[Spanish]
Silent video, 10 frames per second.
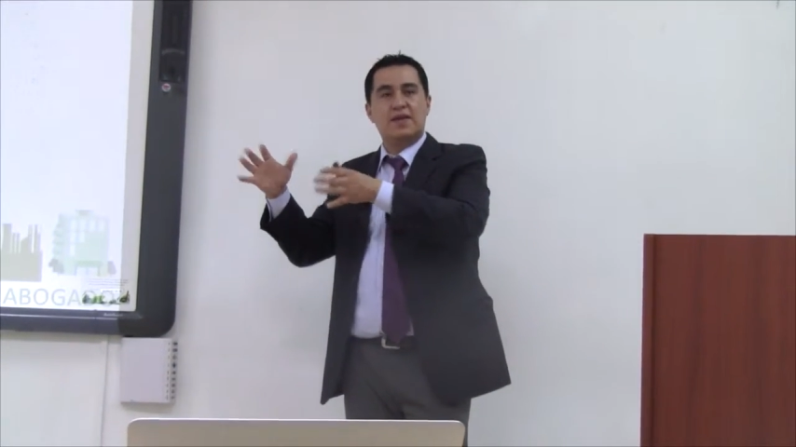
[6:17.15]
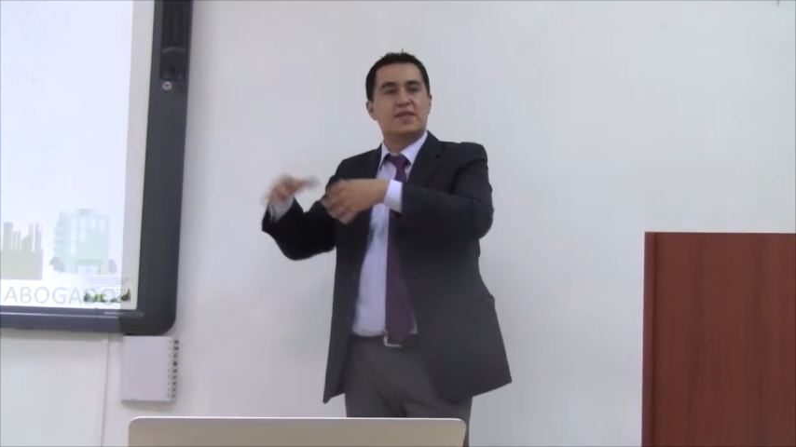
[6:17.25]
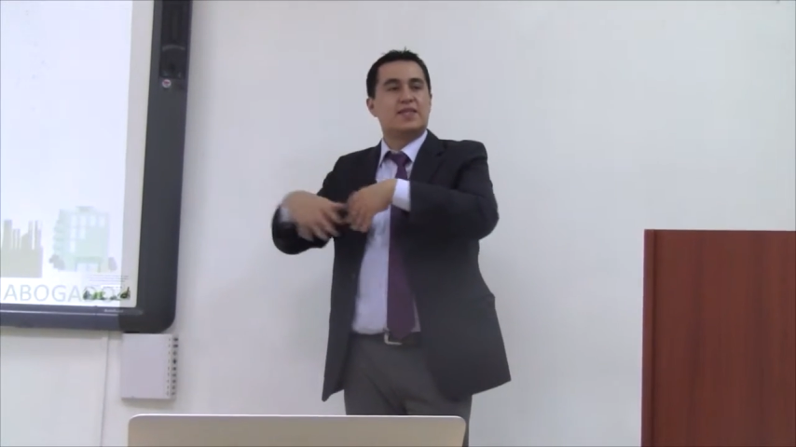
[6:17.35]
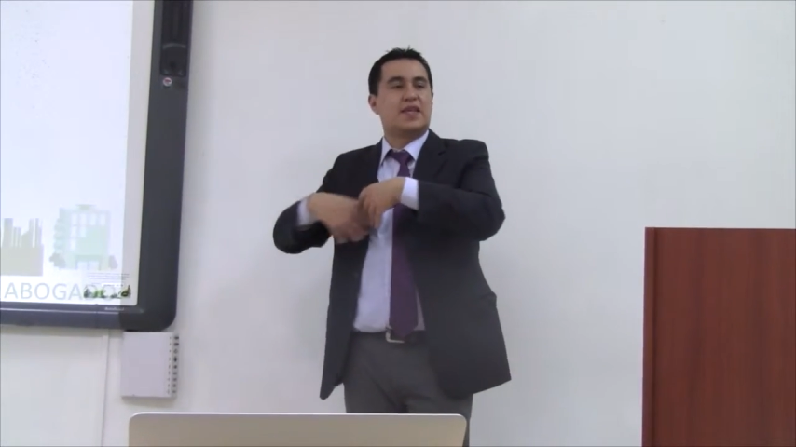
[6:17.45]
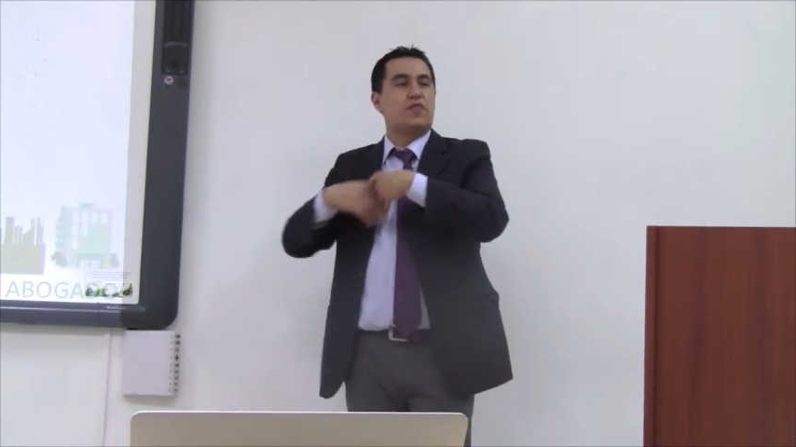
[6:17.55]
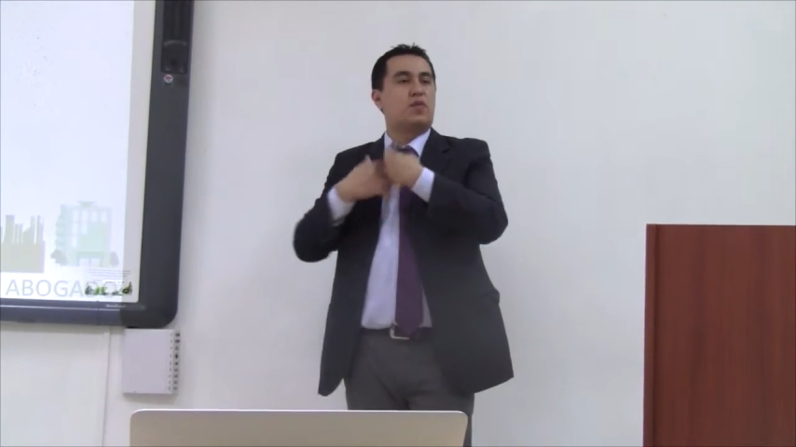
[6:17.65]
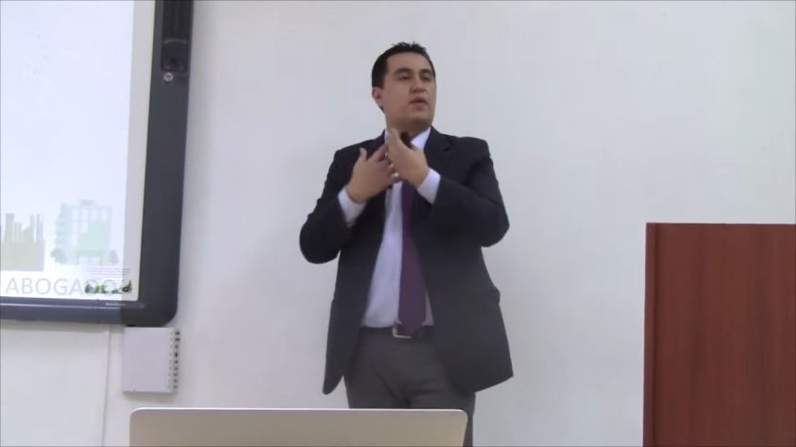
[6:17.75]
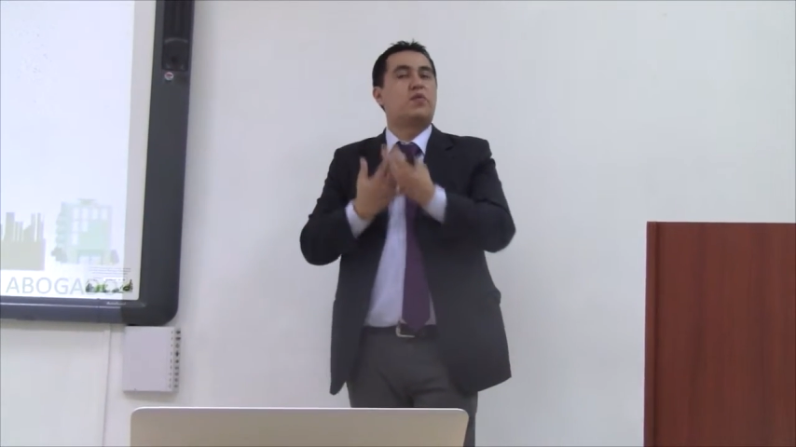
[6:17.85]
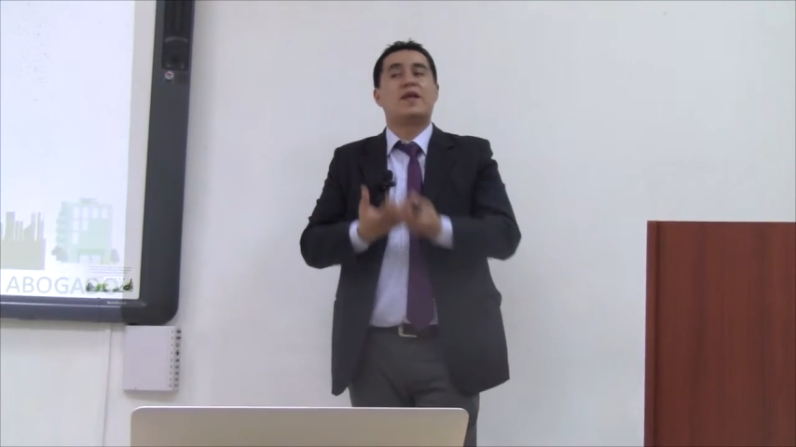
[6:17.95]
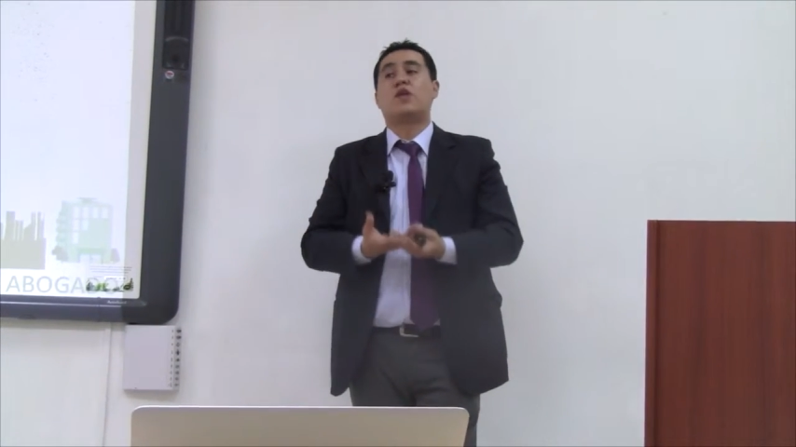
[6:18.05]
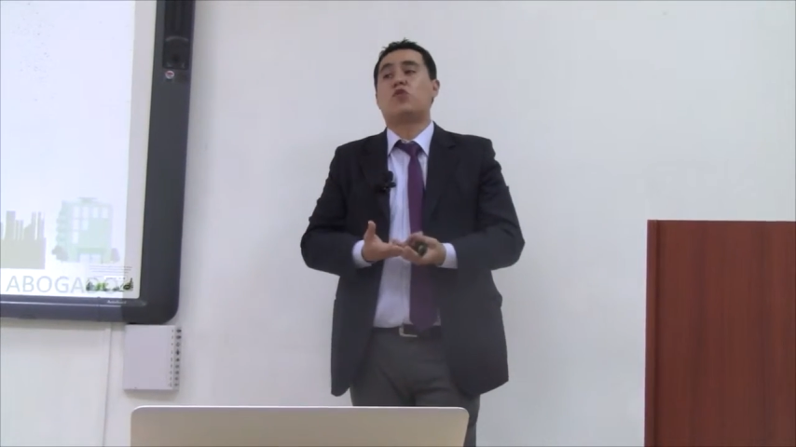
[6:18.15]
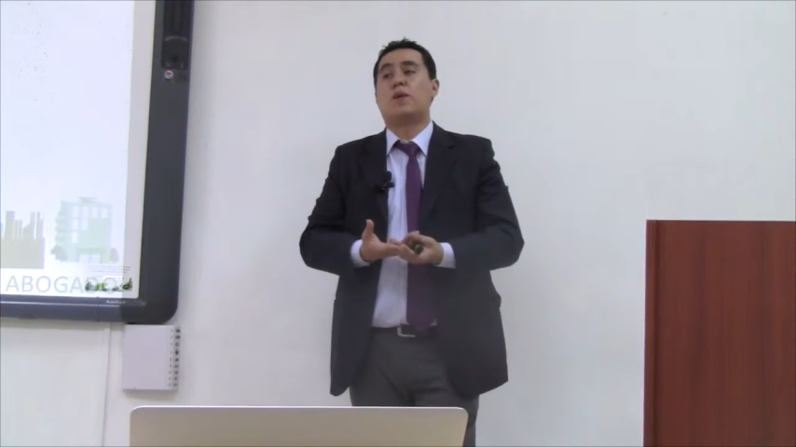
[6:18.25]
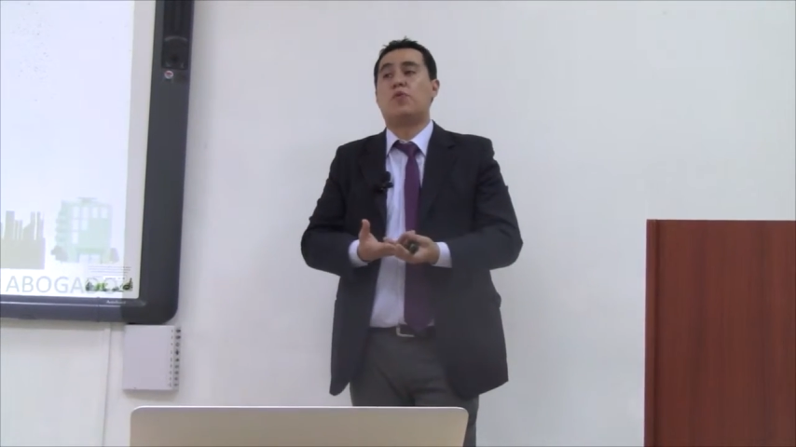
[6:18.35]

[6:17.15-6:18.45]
y se transforme en una escritura